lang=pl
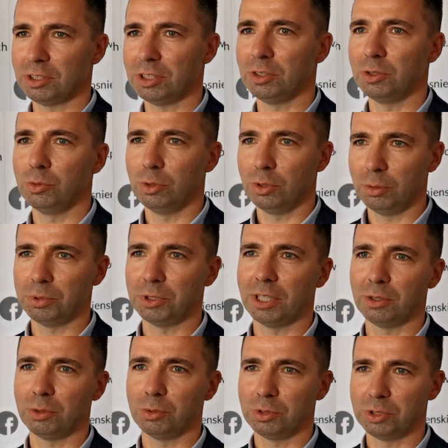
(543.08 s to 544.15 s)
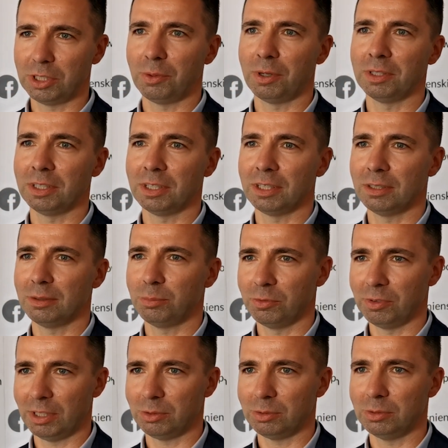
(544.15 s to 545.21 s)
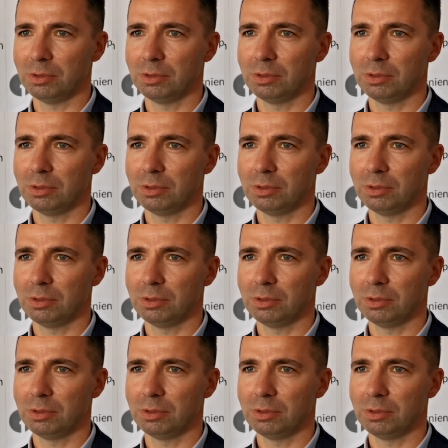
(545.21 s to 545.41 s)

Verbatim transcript: w zasięgu obszaru działania powiatu.